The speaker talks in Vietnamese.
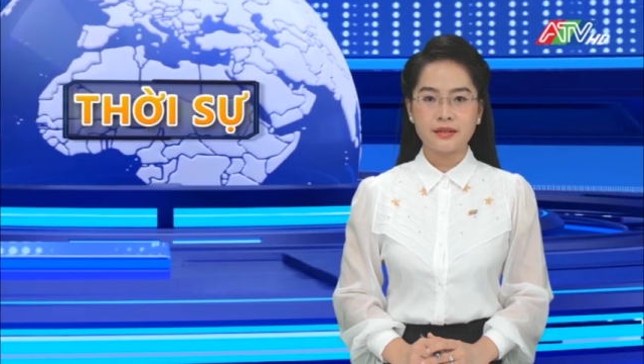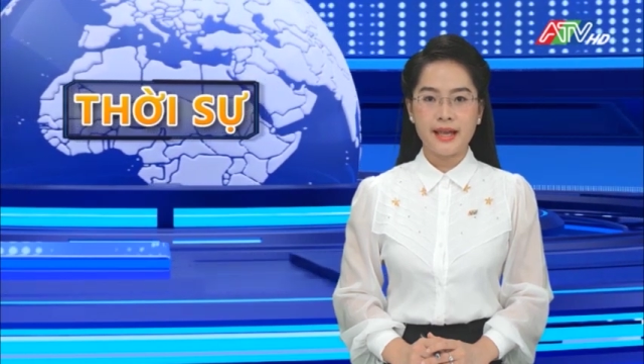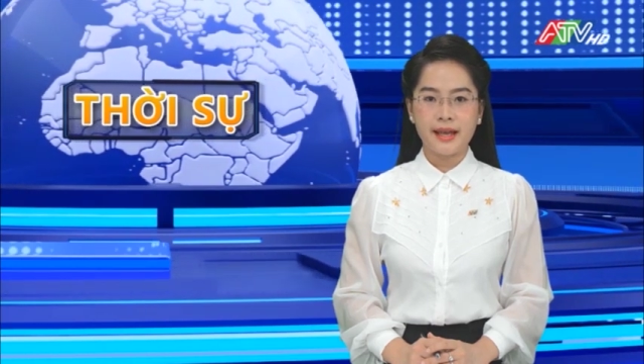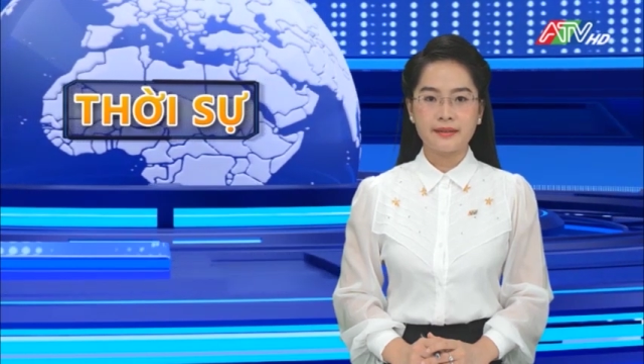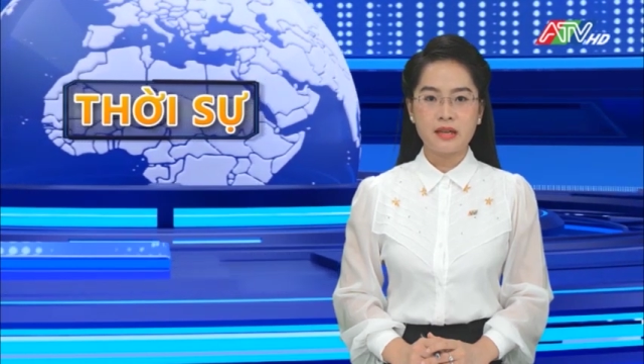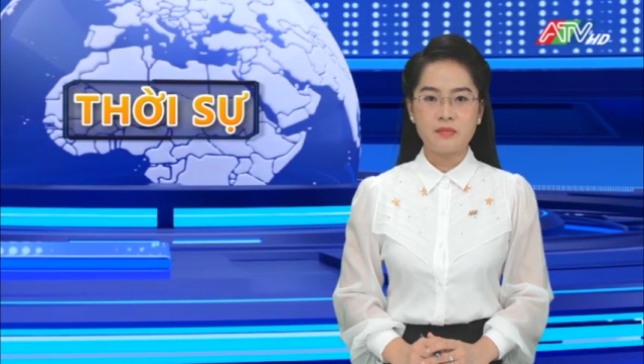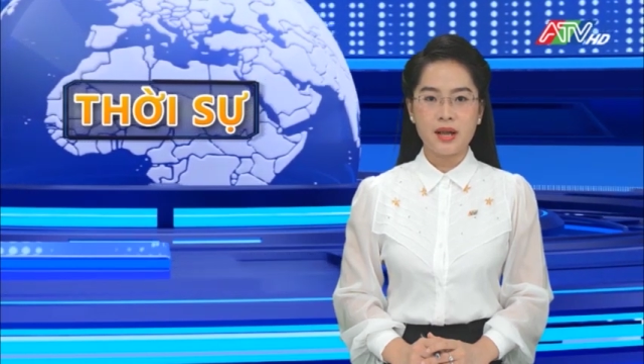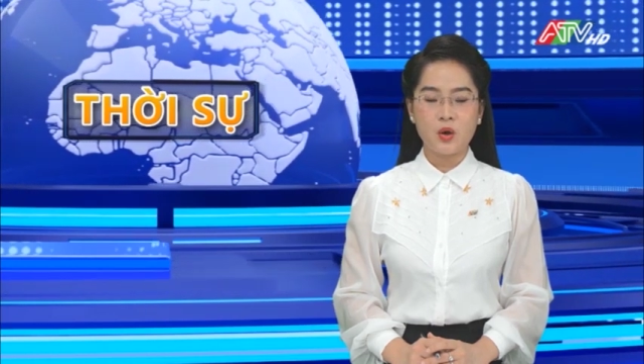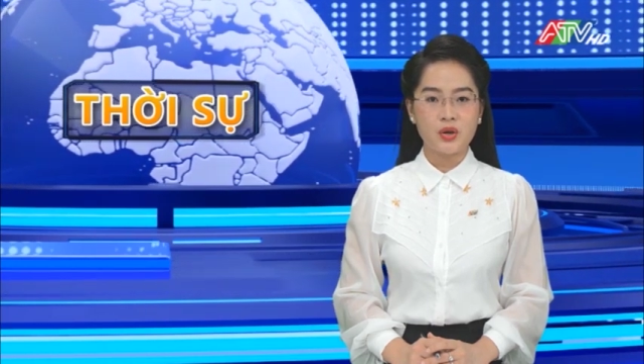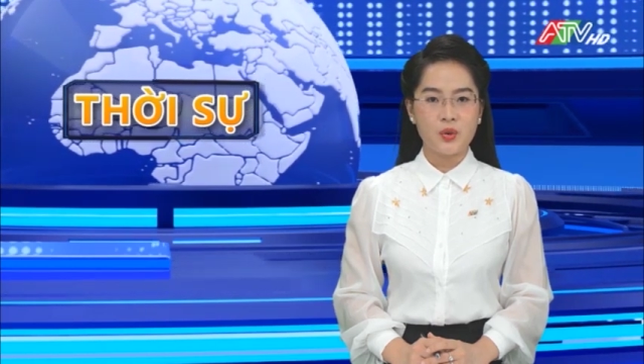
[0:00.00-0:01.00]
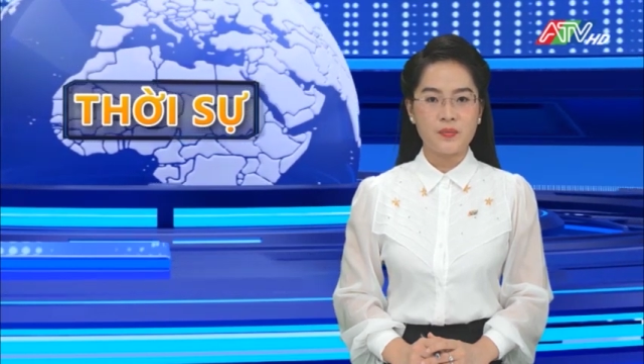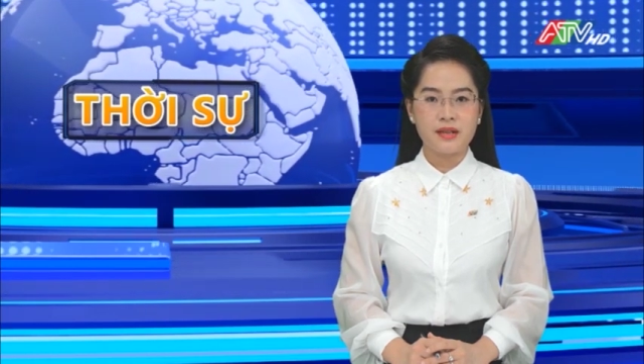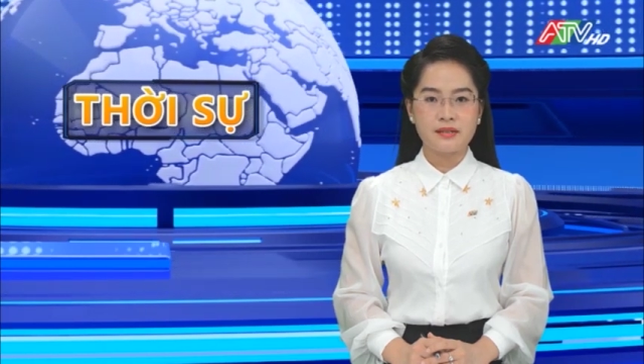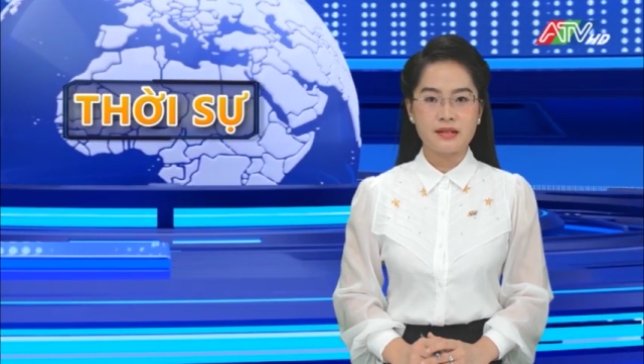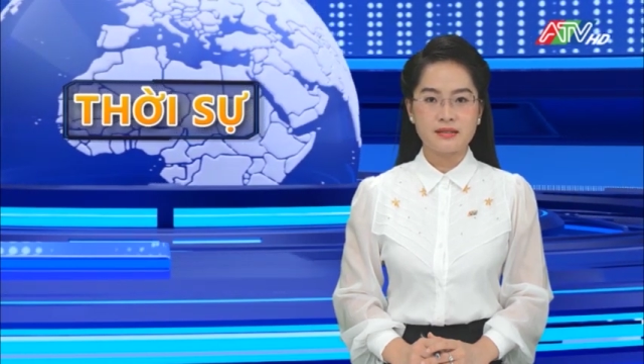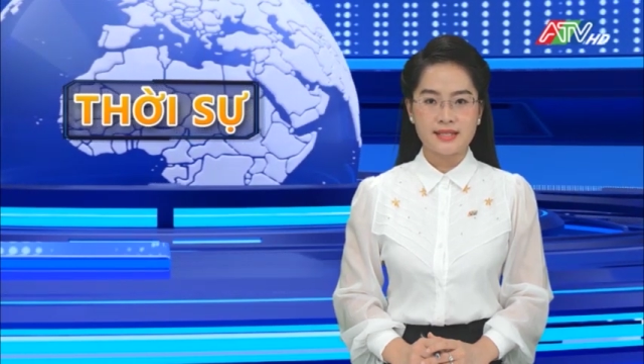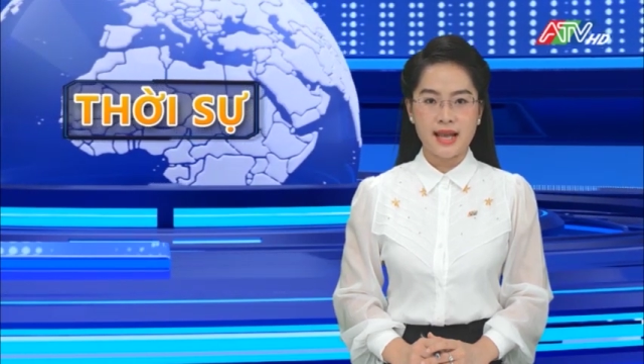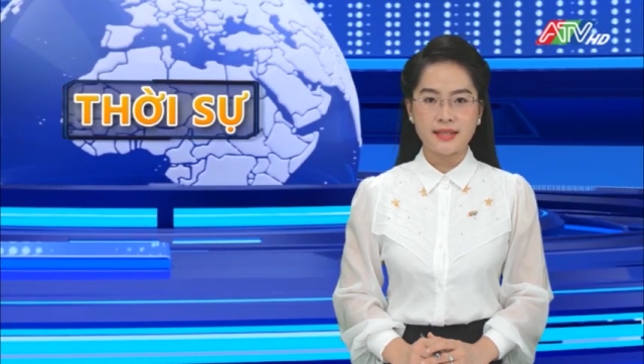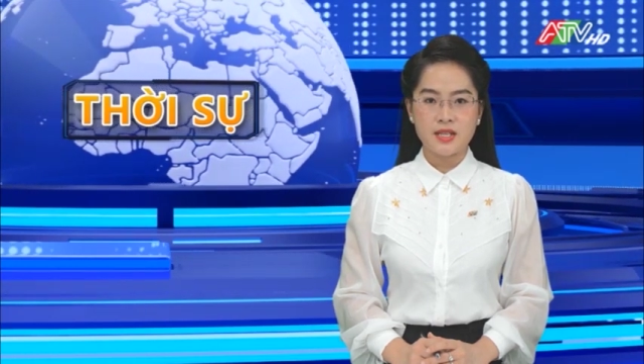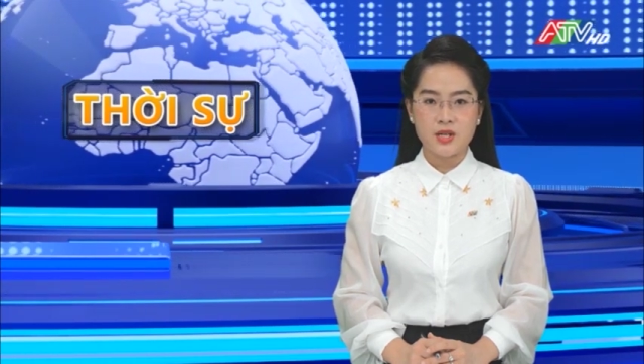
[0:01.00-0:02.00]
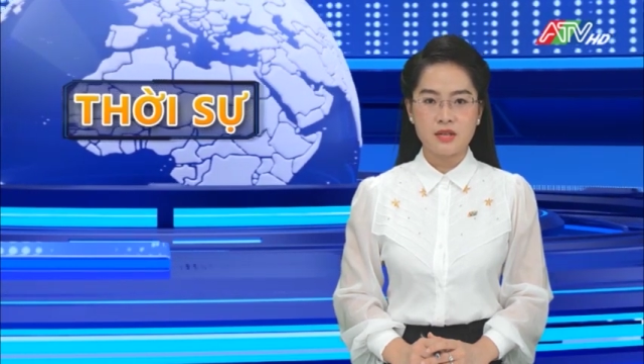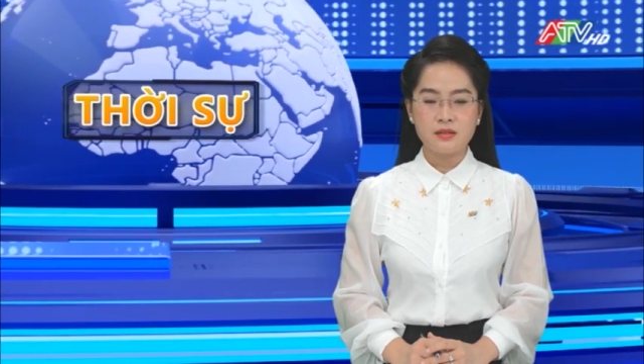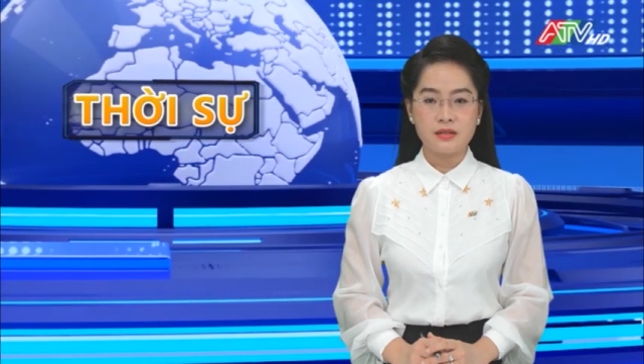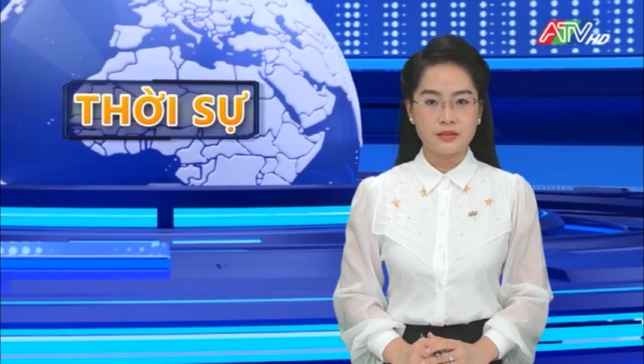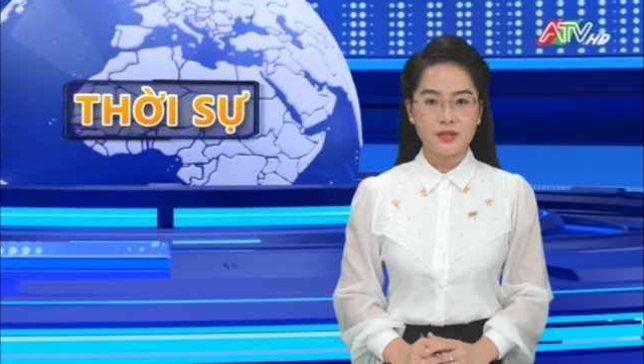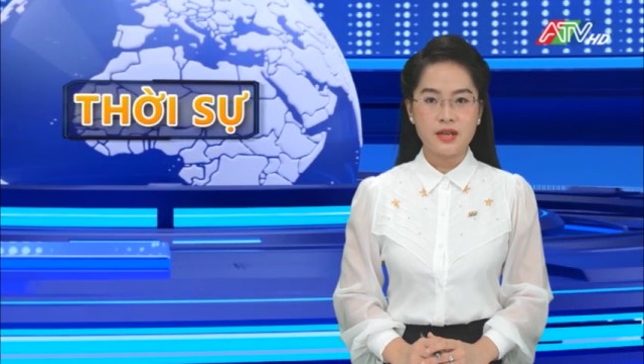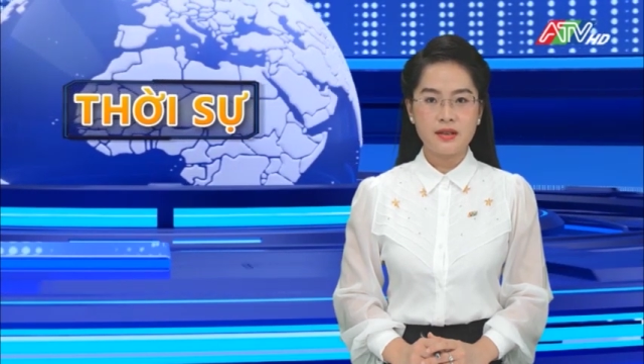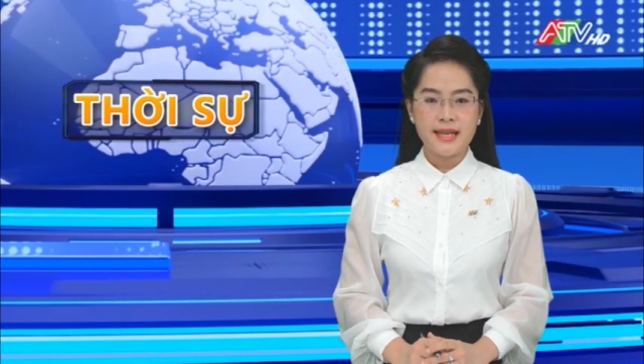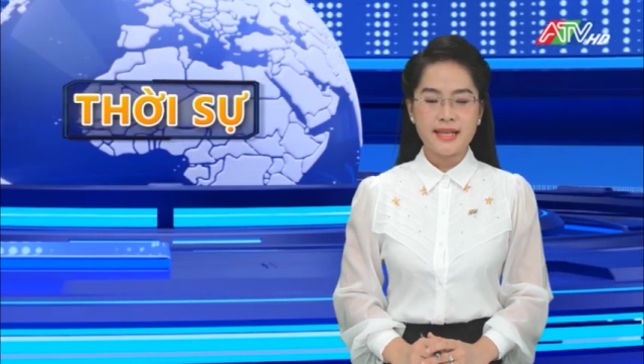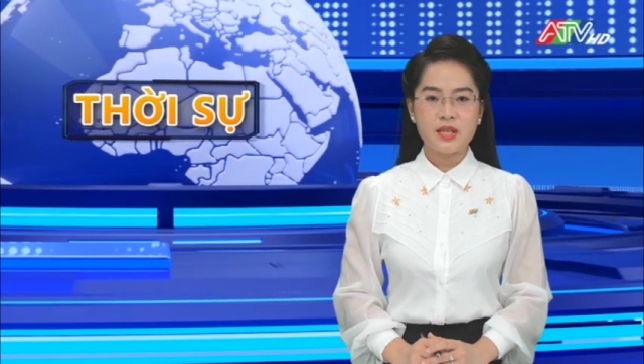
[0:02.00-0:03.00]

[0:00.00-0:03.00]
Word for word: và các ban hội đồng nhân dân xã thị trấn lần thứ nhất,